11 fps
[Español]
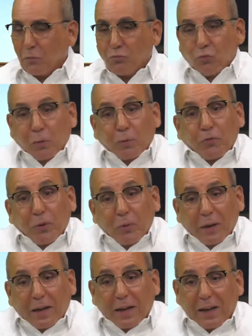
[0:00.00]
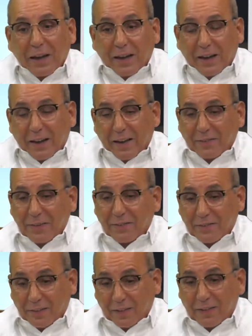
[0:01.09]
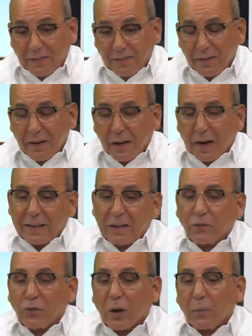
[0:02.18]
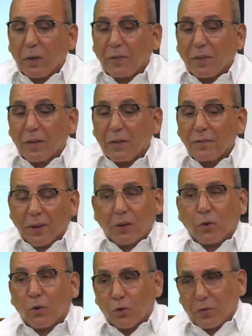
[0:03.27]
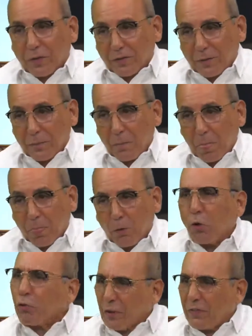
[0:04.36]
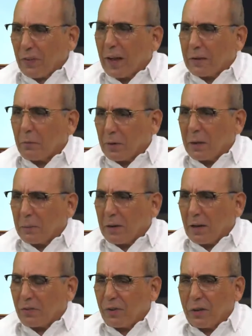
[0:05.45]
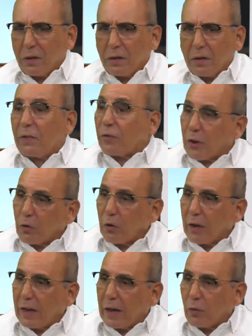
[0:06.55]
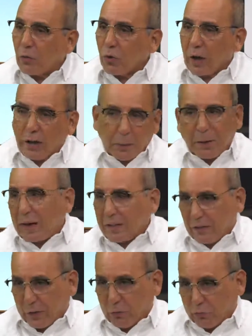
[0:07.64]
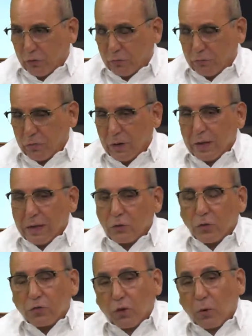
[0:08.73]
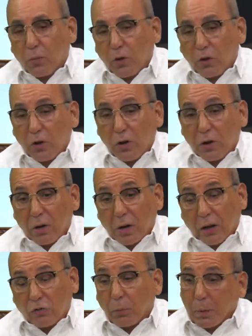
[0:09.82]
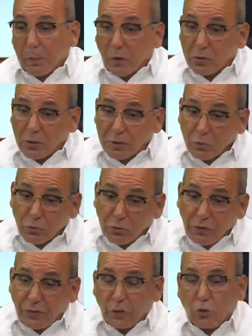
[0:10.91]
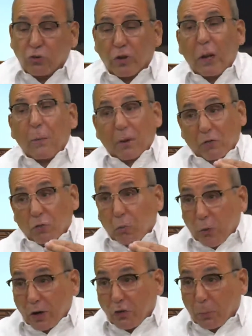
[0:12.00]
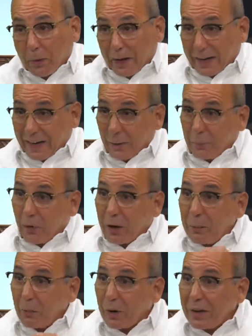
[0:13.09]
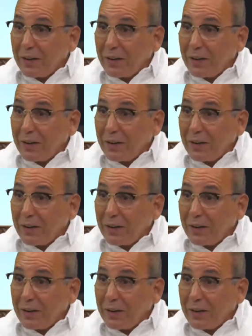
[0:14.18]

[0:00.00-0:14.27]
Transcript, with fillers: no es posible que en, esas sedes haya solamente tres cortes o tres salas, vamos a llamarle así, y tres colegiados. Hay una mala distribución. Entonces, como la Suprema Corte de Justicia no tiene el presupuesto para que, por ejemplo, en el